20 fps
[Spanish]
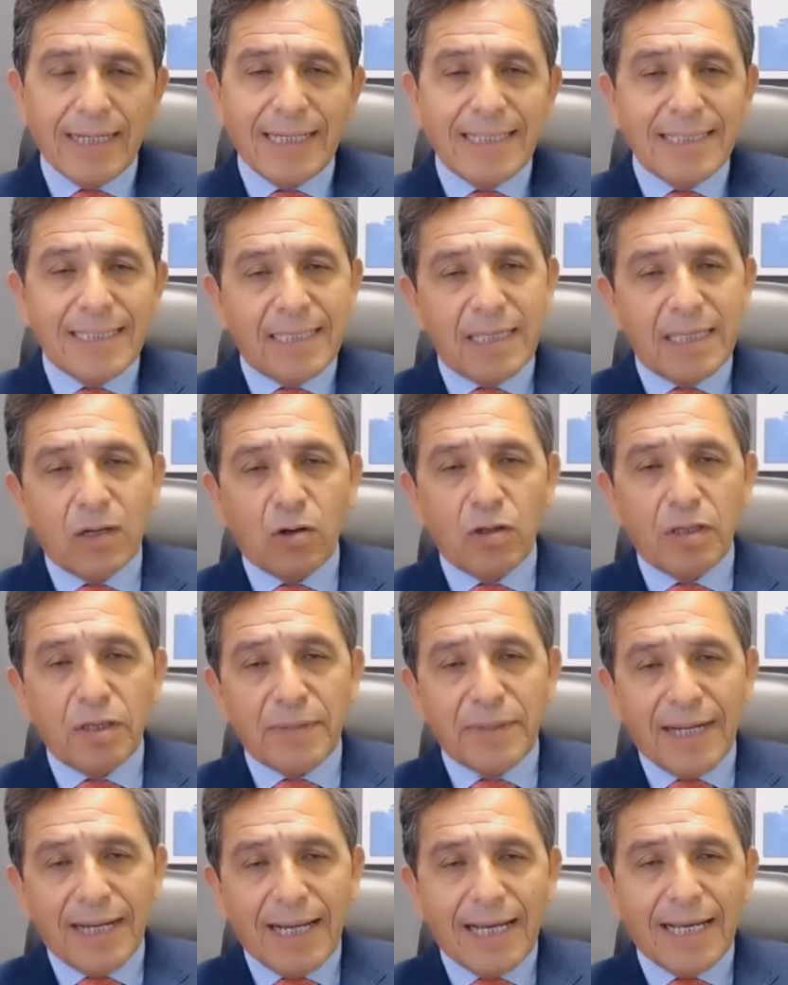La gente
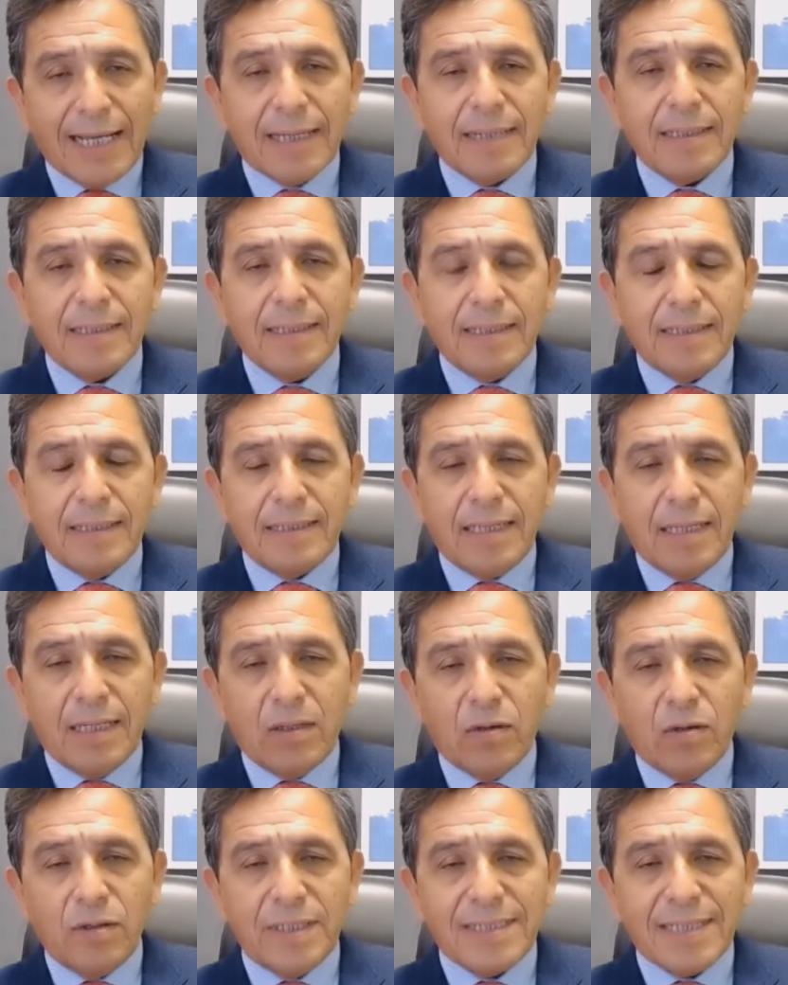dejó de viajar,
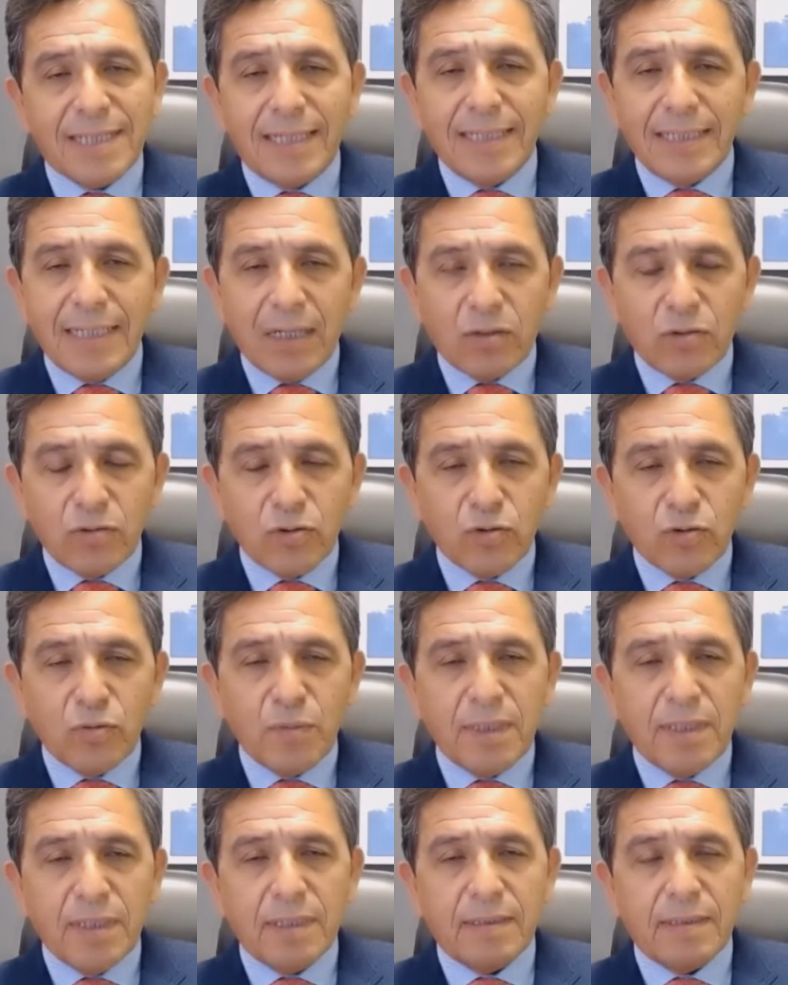dejó de salir a
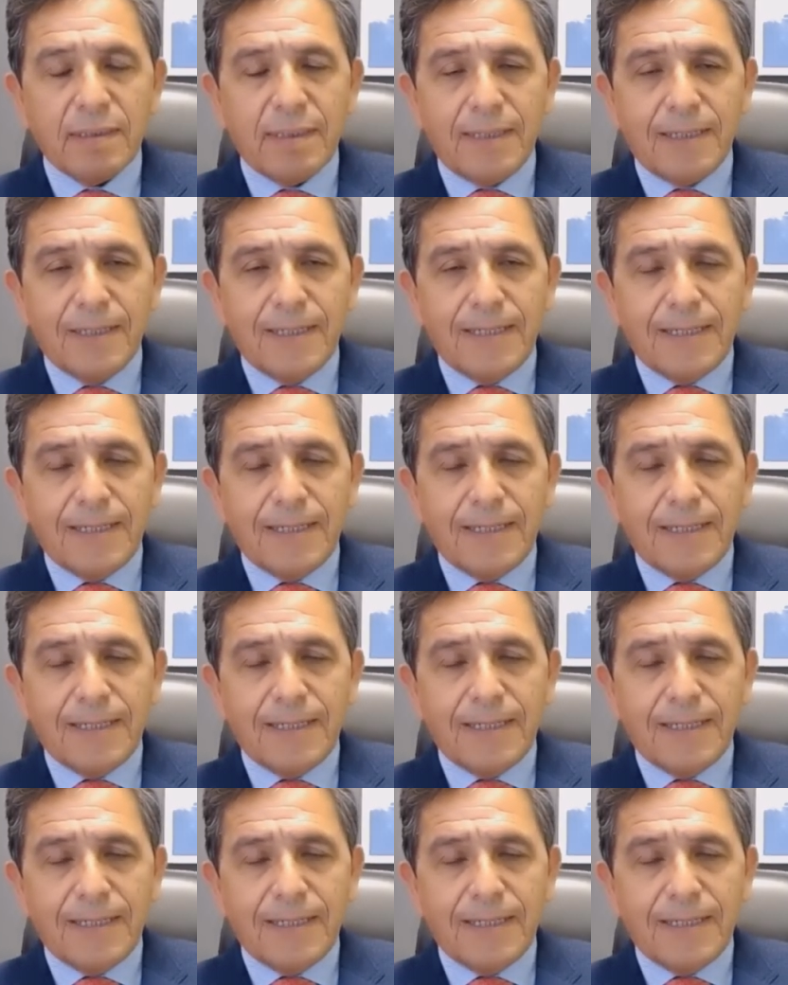consumir,